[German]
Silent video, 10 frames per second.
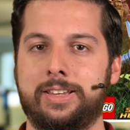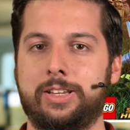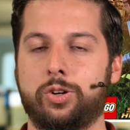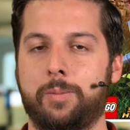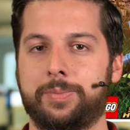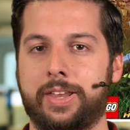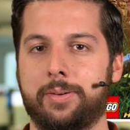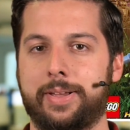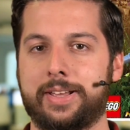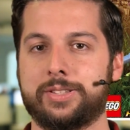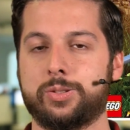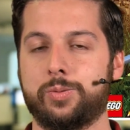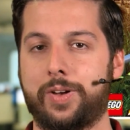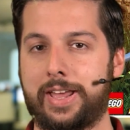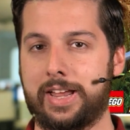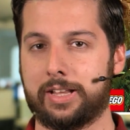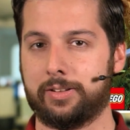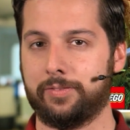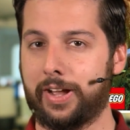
Die kommt dann aber erst zu Weihnachten.